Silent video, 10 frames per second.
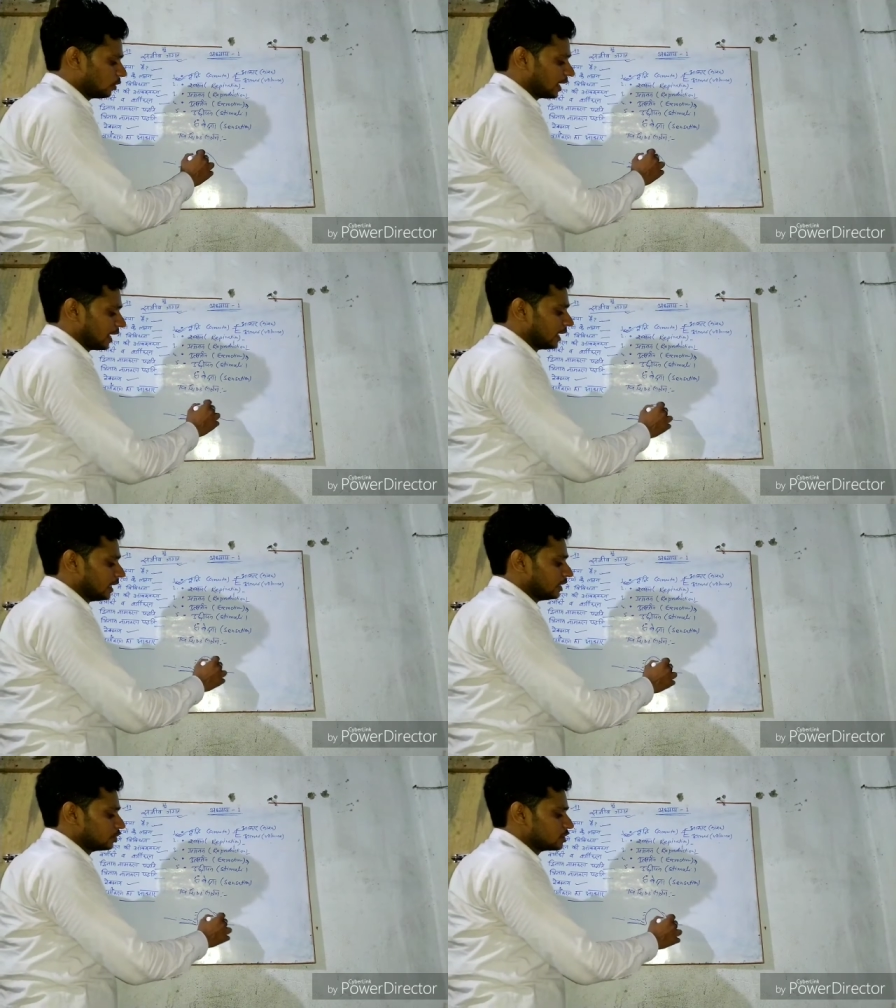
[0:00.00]
हो रहे हैं
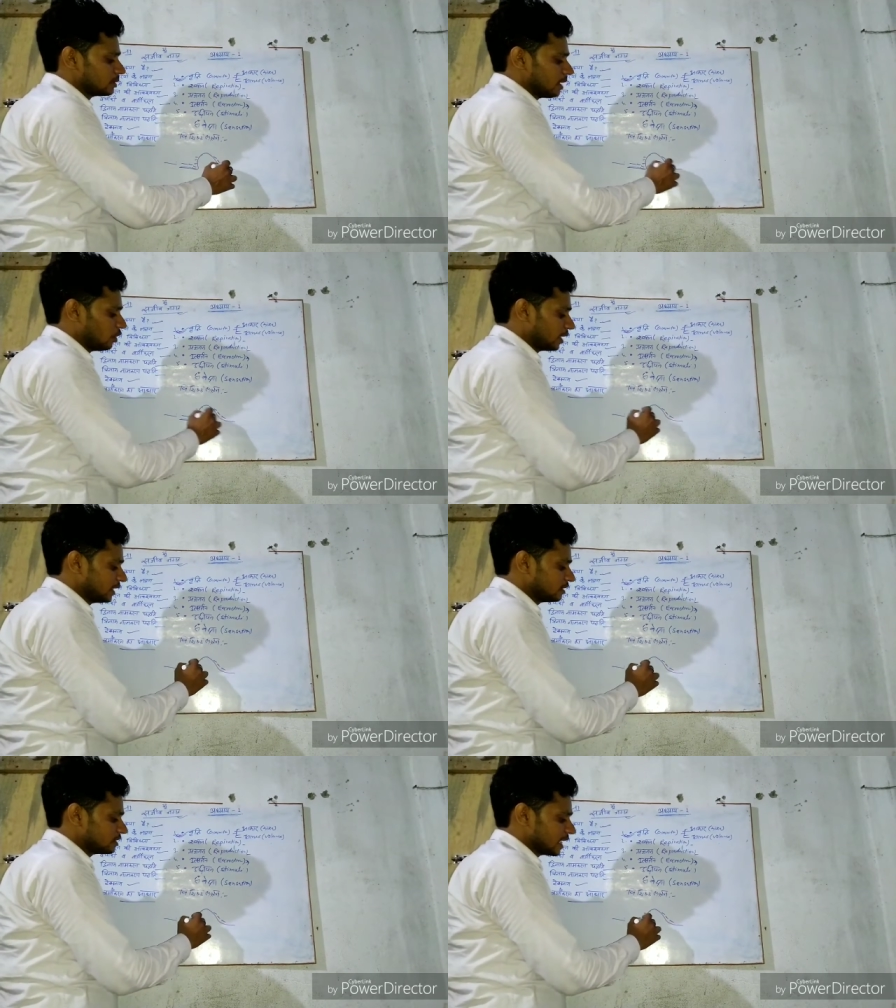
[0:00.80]
तो जमा हो रहे
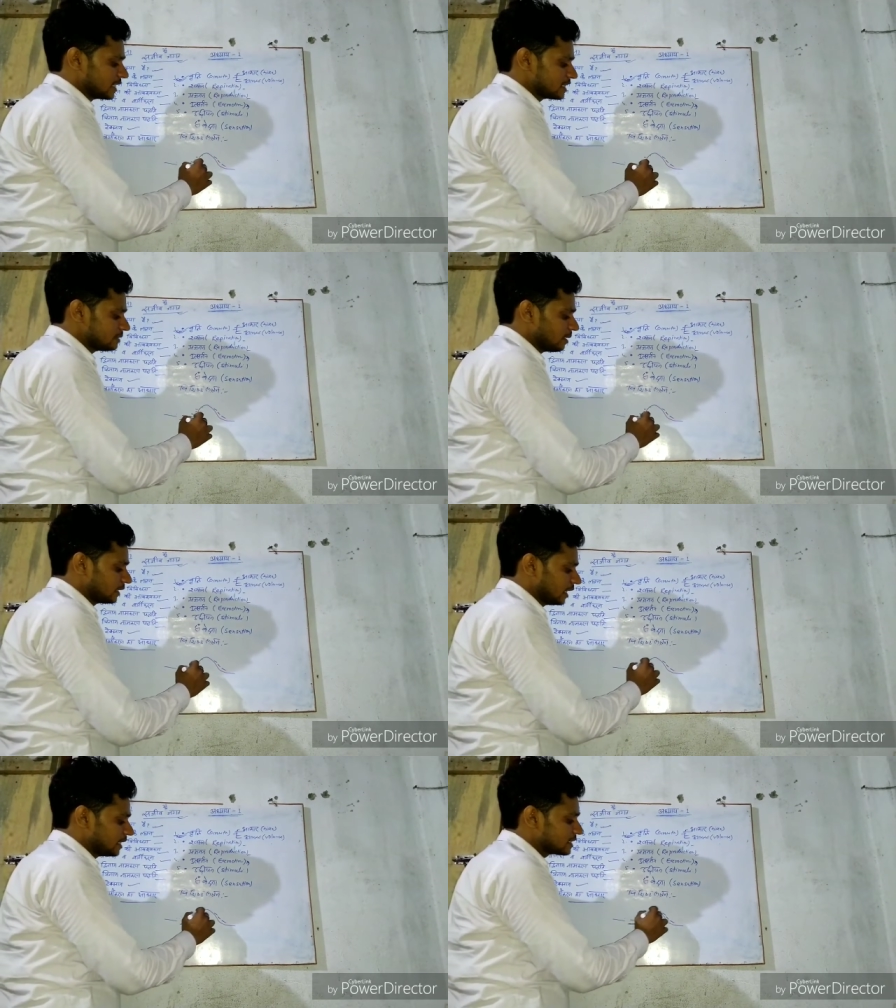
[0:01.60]
हैं तो जाहिर सी
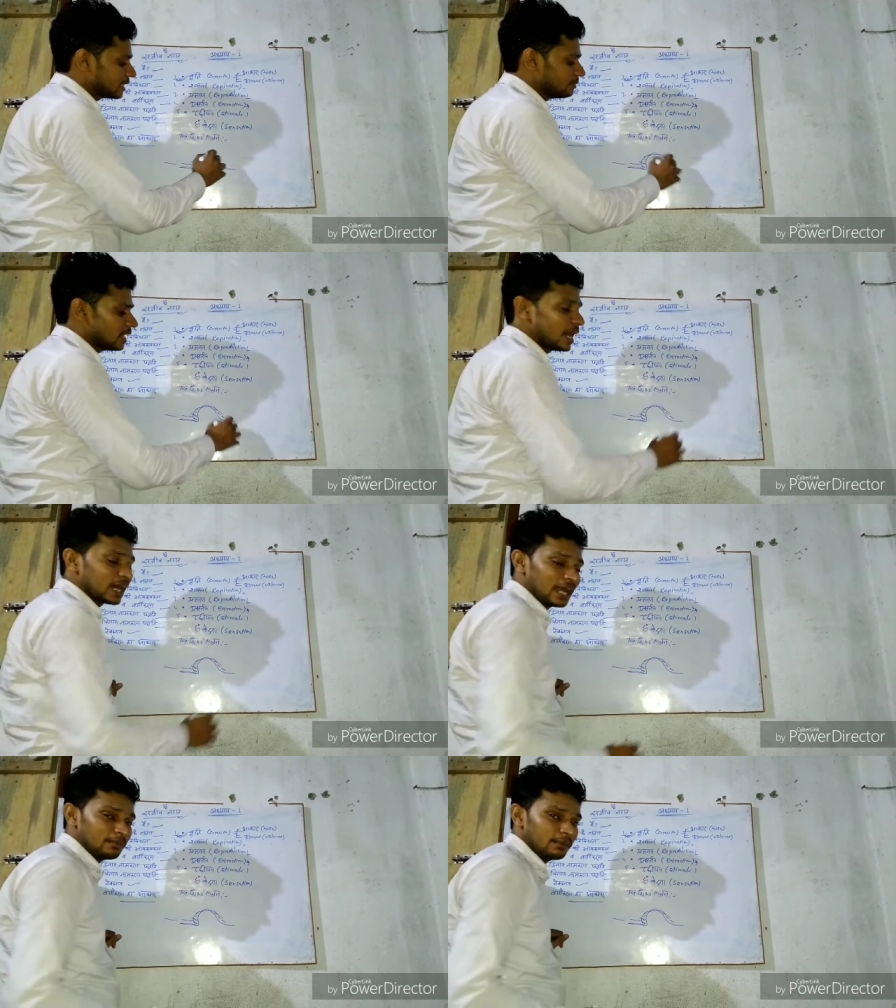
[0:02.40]
बात है इसके भी
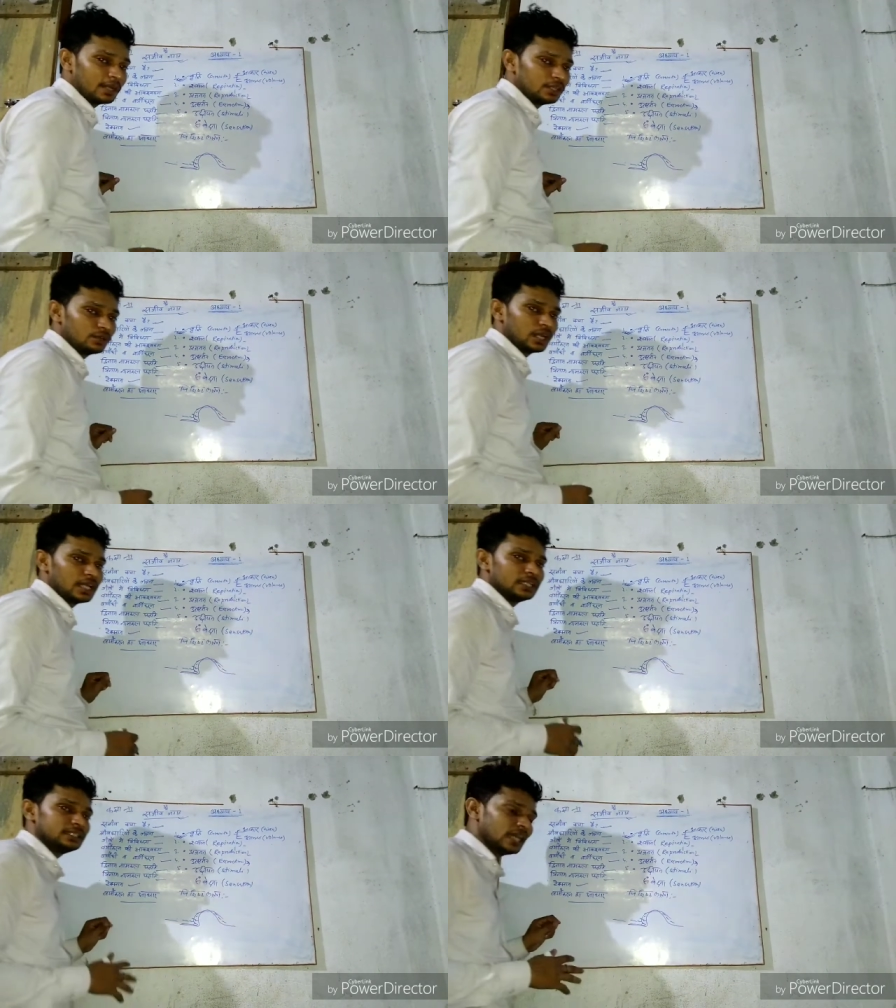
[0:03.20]
आकार में वृद्धि हो रही
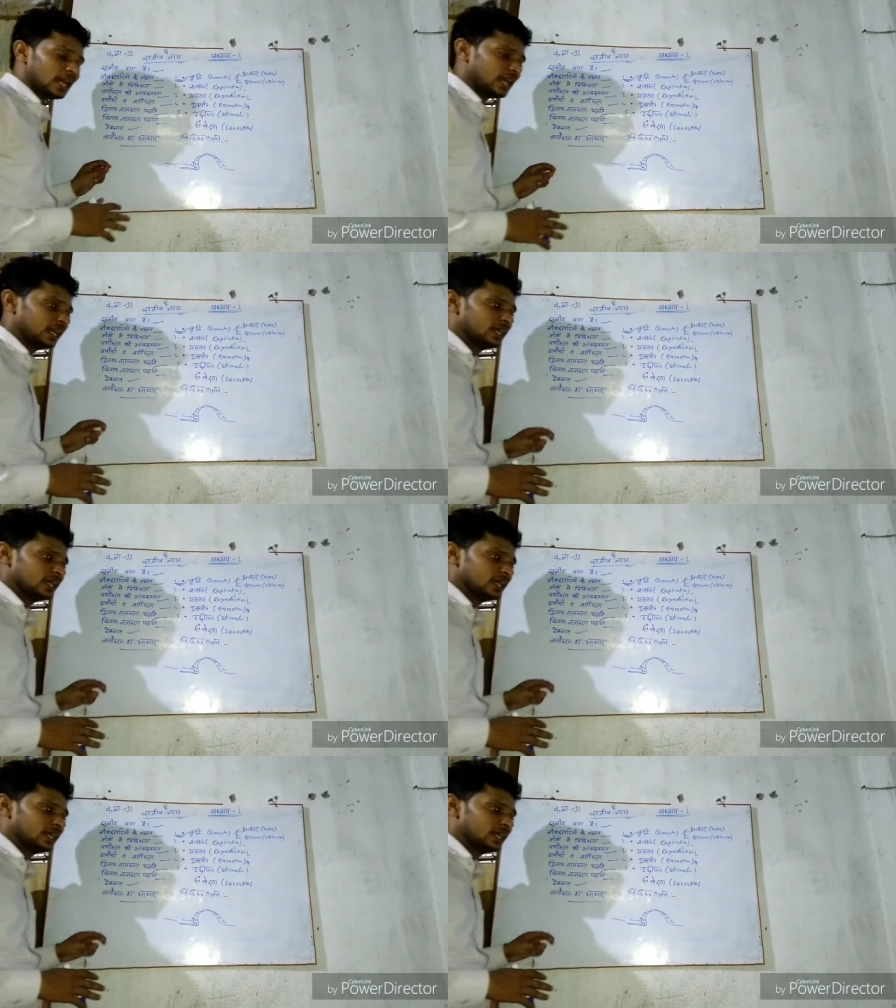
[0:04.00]
है या